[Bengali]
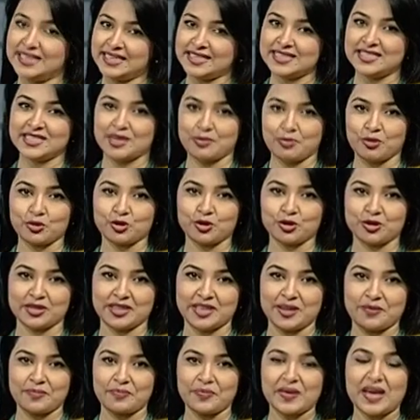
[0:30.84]
চিকিৎসা
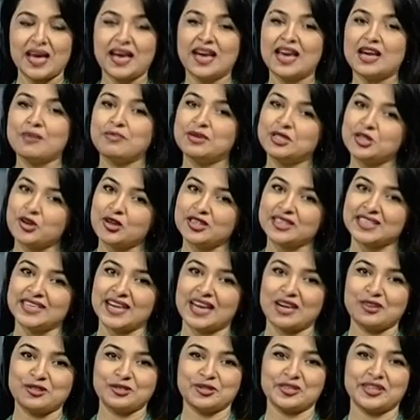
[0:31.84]
পদ্ধতি এই বিষয়টি
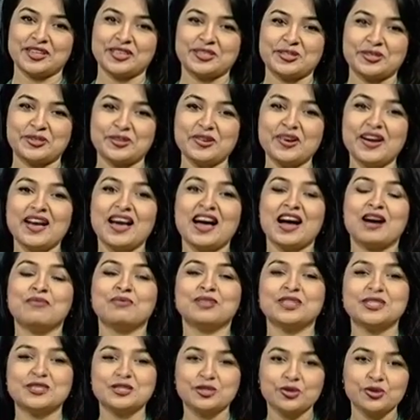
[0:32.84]
নিয়ে আলোচনার জন্য
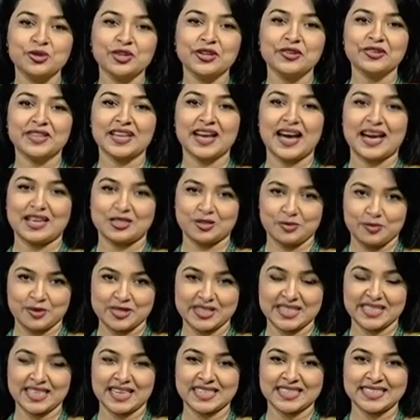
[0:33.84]
আমাদের স্টুডিওতে আজ
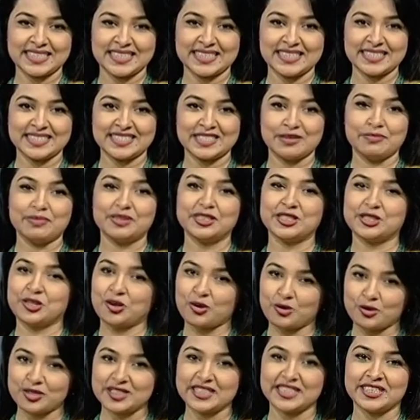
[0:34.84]
উপস্থিত আছেন যে
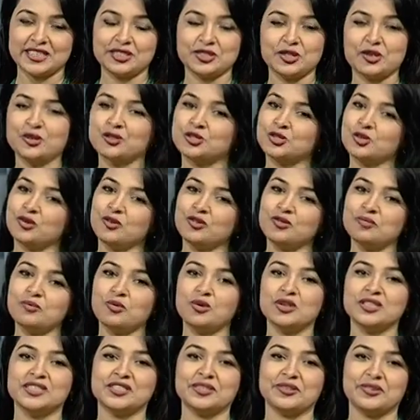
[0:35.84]
বিশেষজ্ঞ চিকিৎসক চলুন
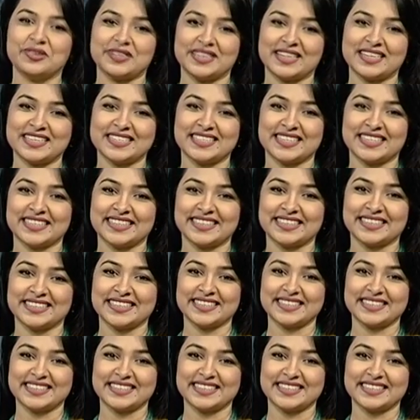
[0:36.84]
পরিচিত হয়ে তার সাথে